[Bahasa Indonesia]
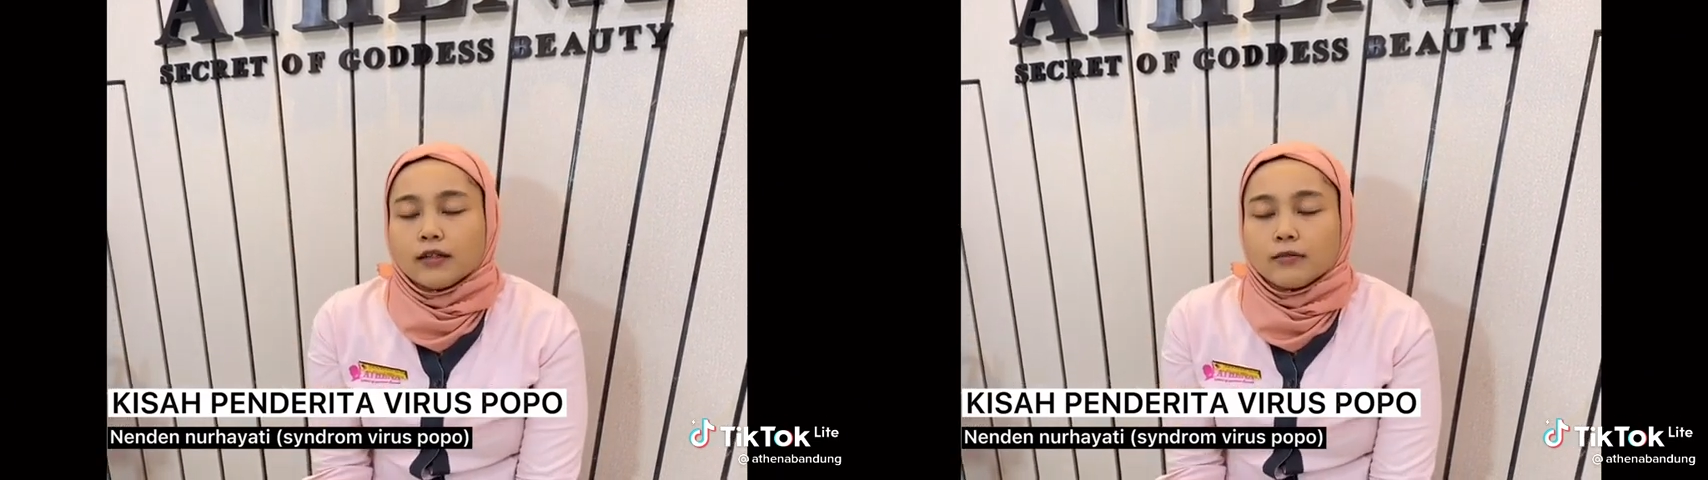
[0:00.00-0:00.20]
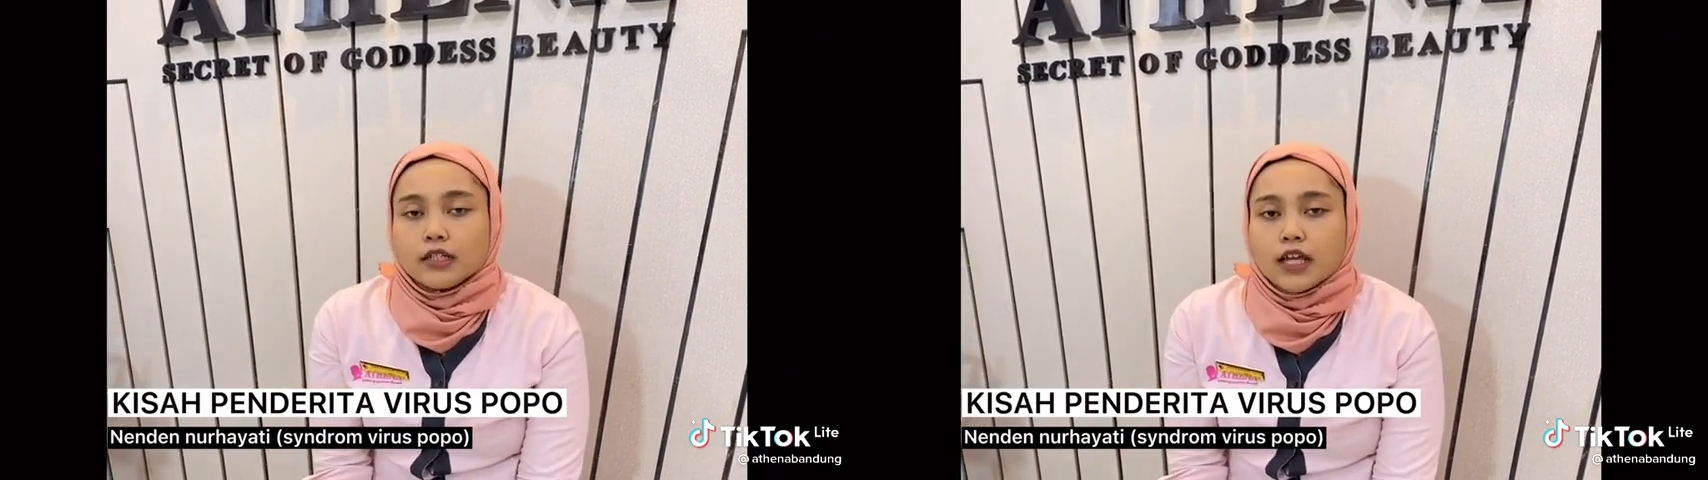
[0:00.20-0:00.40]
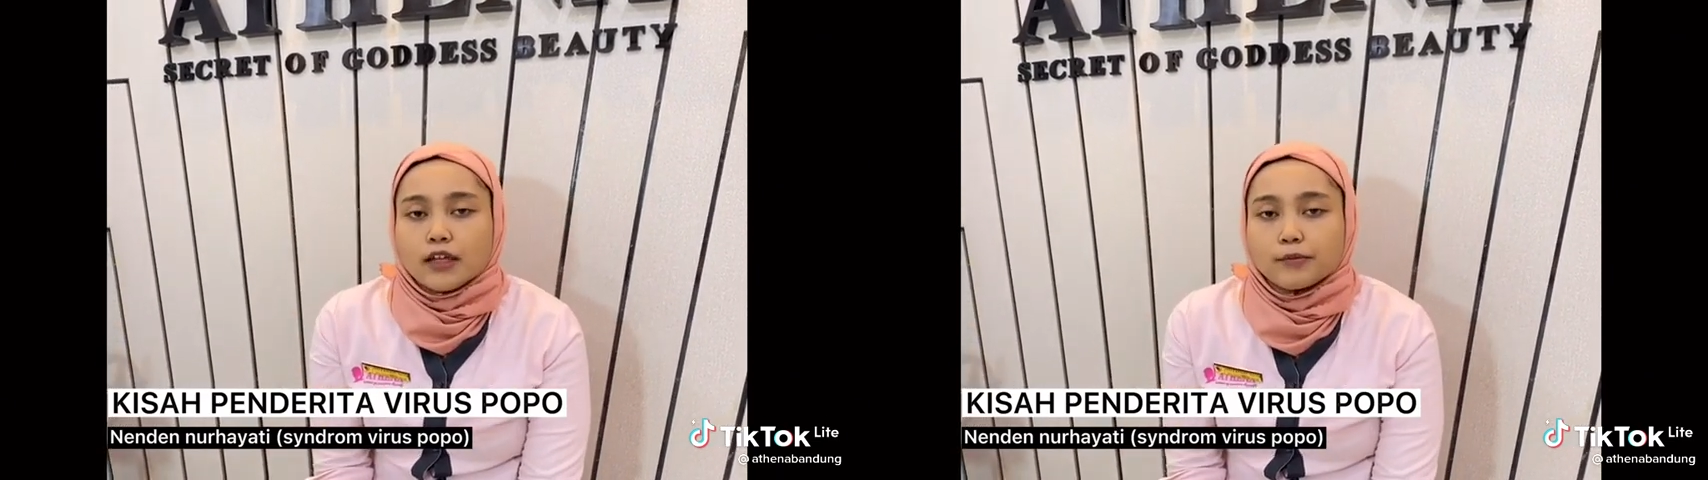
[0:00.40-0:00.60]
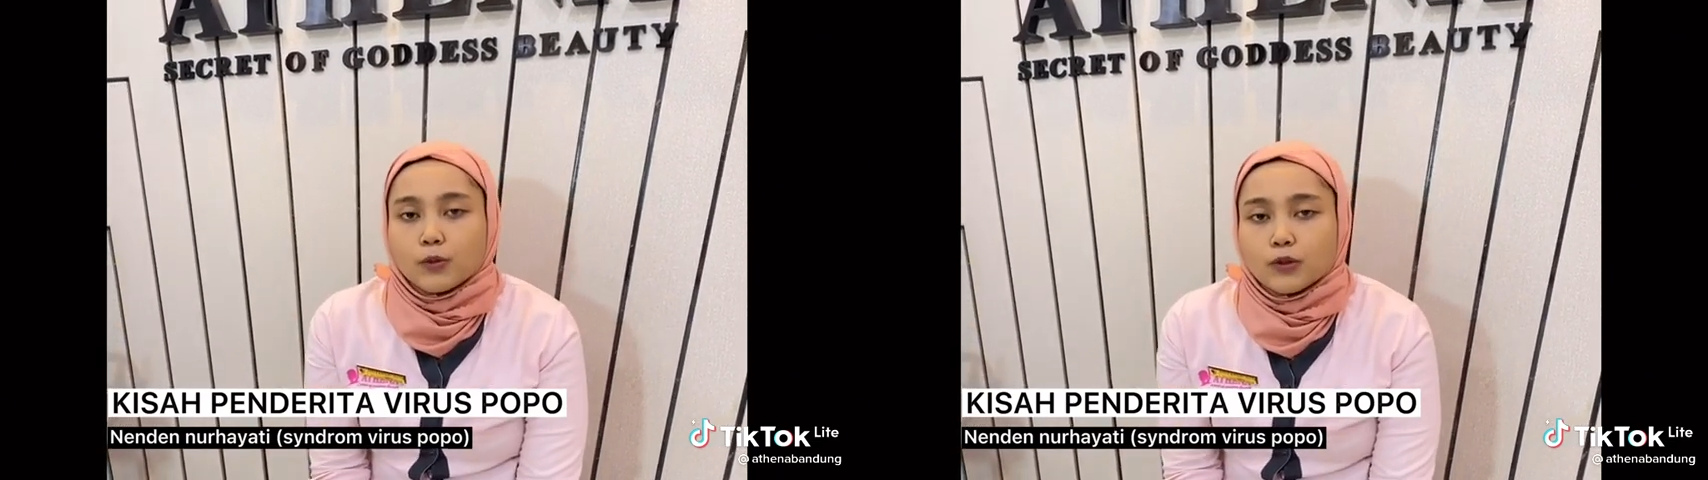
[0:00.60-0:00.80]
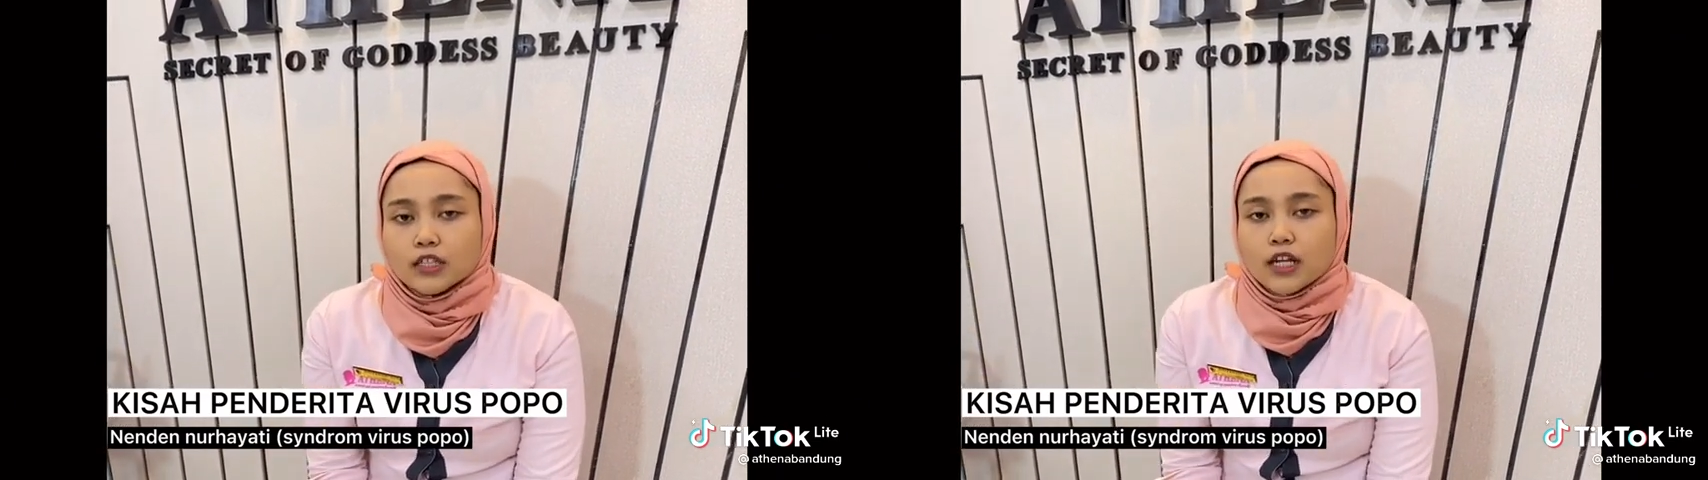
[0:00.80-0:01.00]
melihat
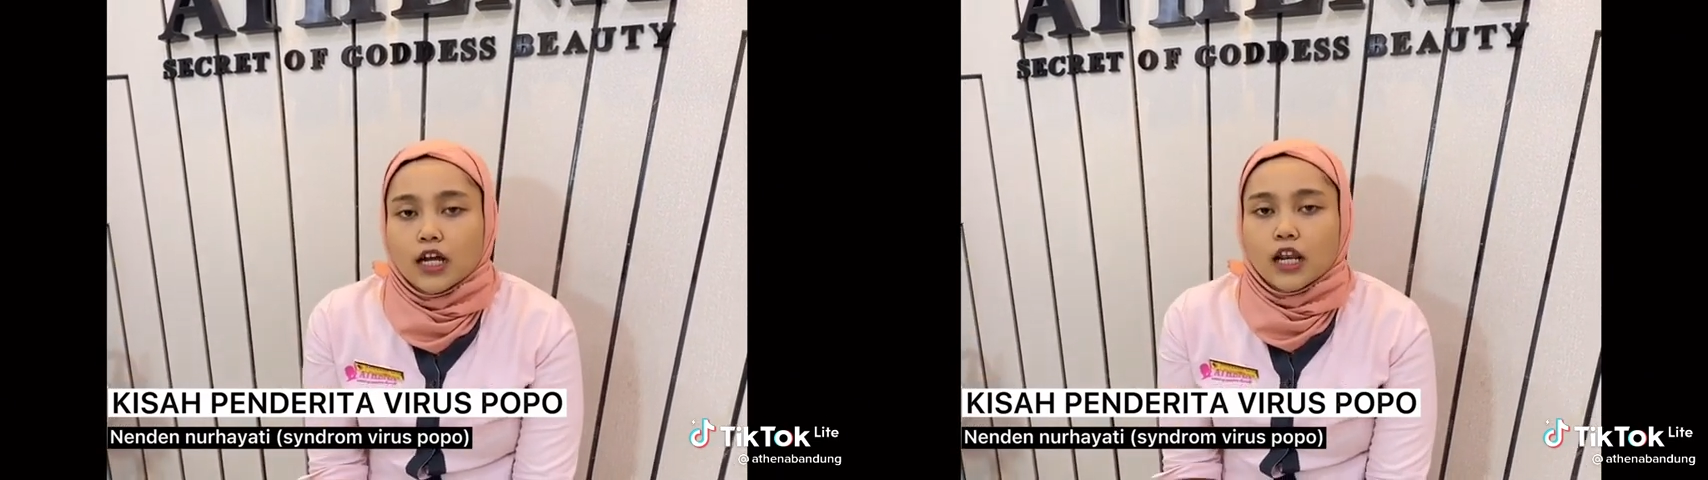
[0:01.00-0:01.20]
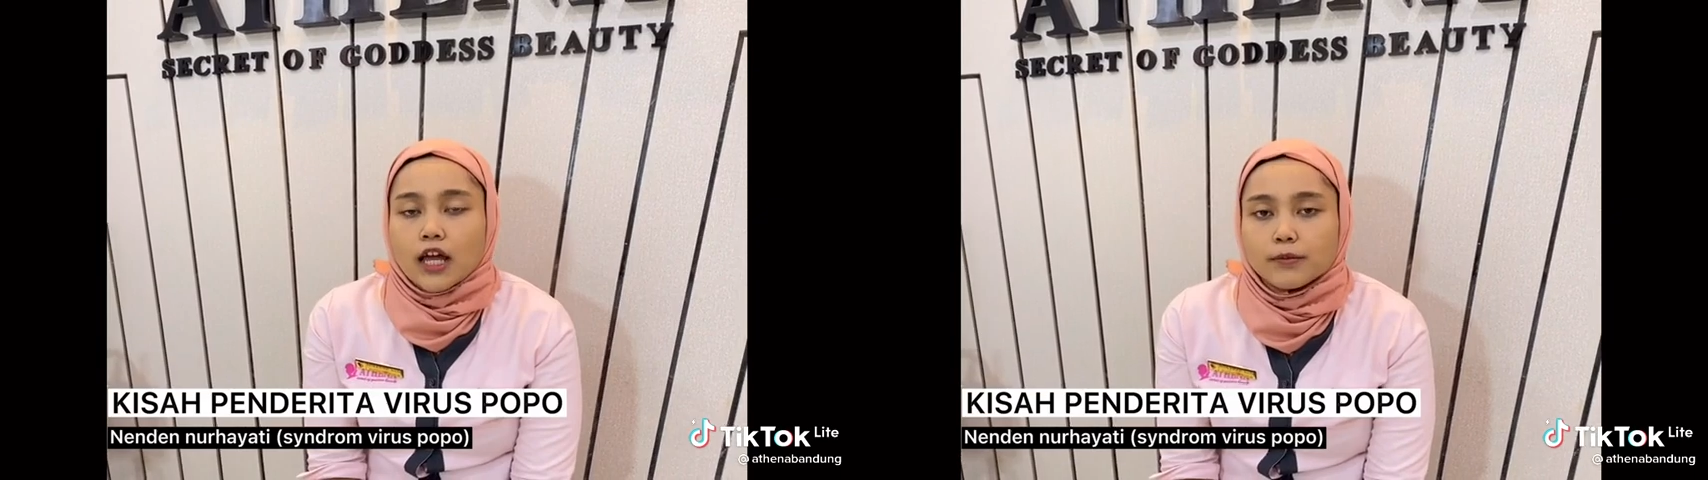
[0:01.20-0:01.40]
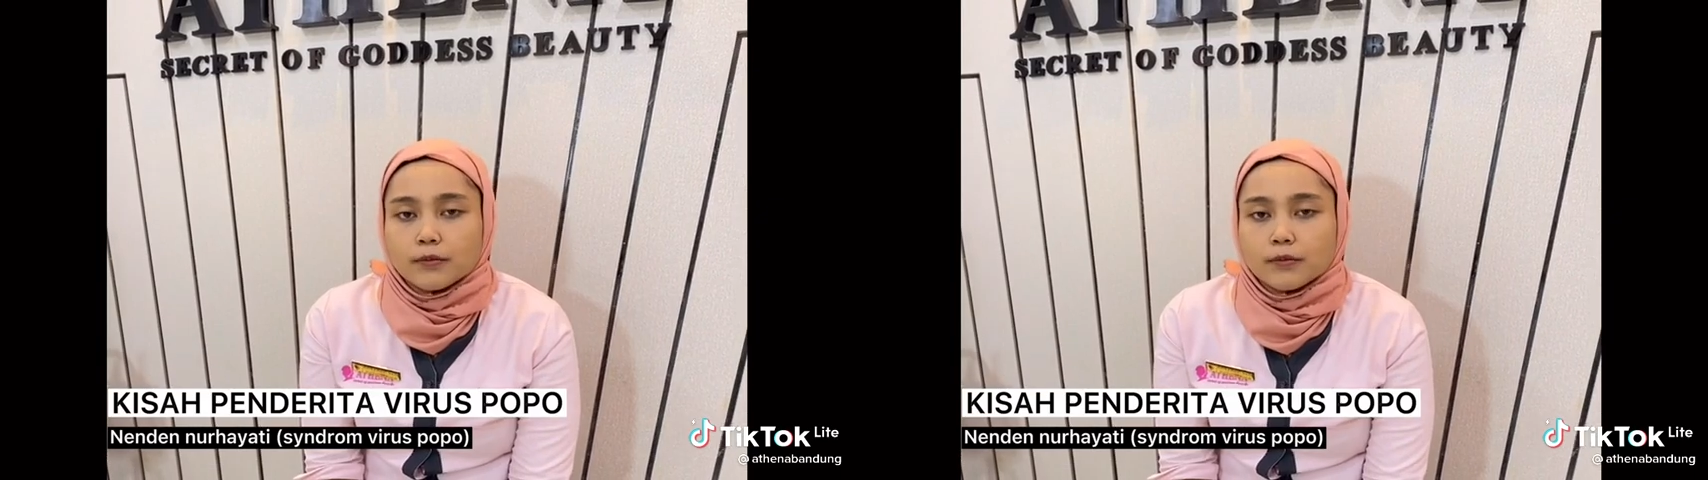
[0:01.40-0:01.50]
popo sedang live.